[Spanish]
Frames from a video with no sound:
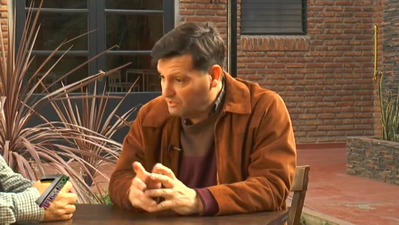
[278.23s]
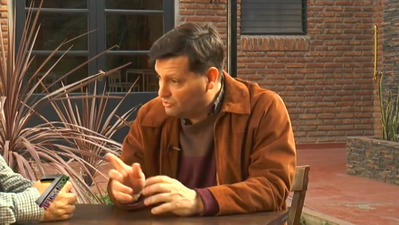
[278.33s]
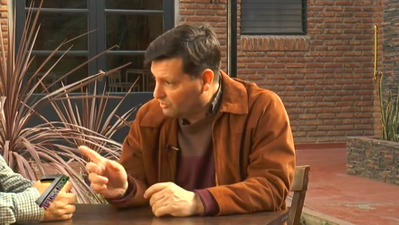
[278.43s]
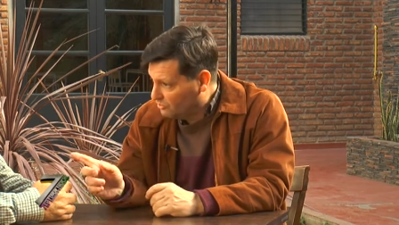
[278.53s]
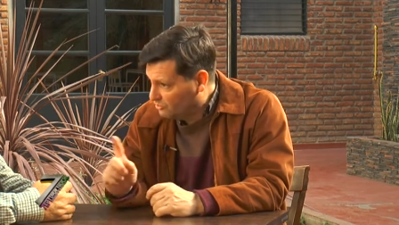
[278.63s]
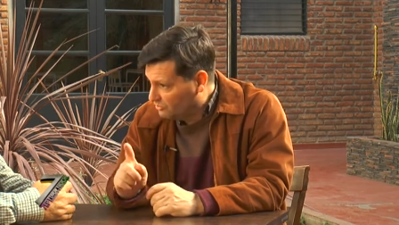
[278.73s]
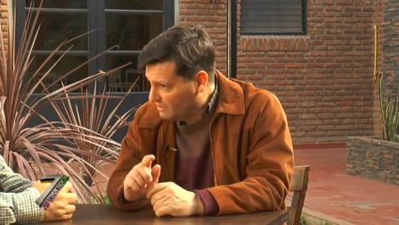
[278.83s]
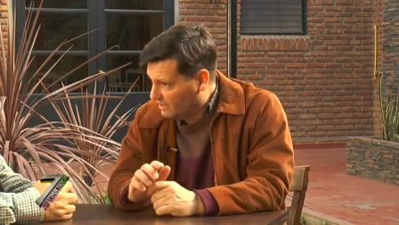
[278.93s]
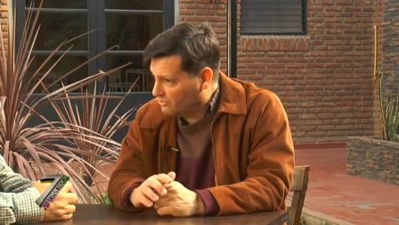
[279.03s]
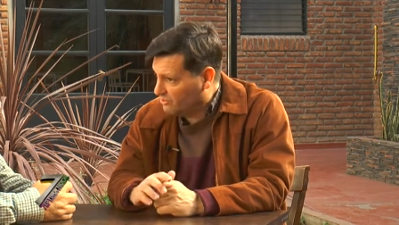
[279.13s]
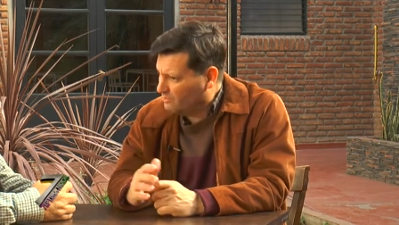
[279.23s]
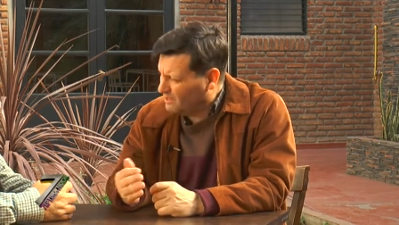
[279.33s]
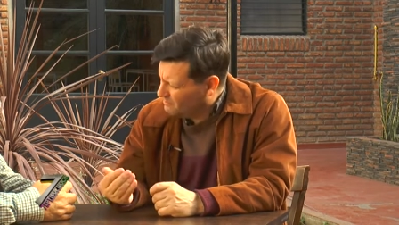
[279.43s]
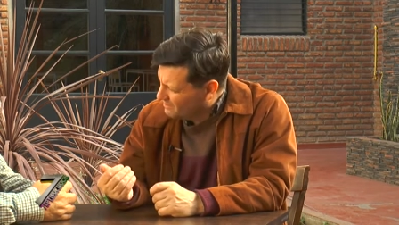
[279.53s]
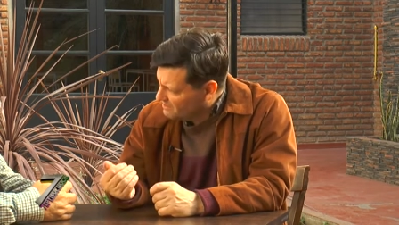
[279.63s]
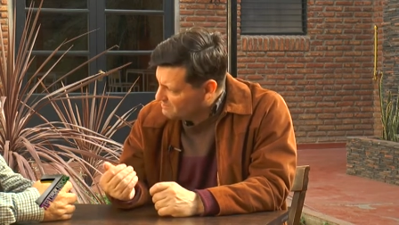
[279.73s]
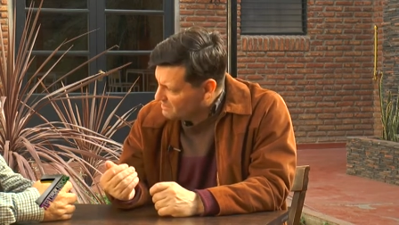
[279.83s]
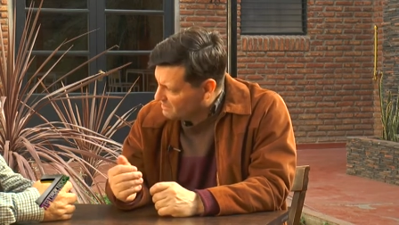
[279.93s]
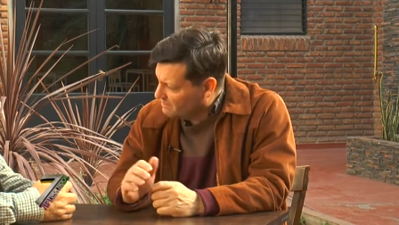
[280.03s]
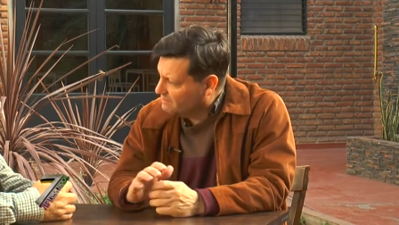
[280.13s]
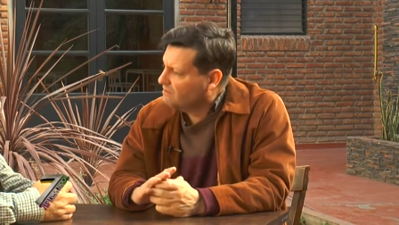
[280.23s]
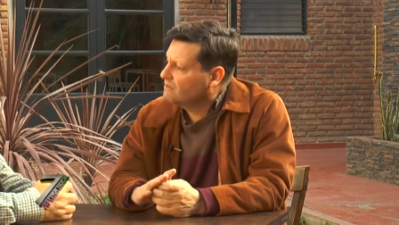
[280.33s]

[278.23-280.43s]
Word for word: y sobre todo este año, después de la pandemia,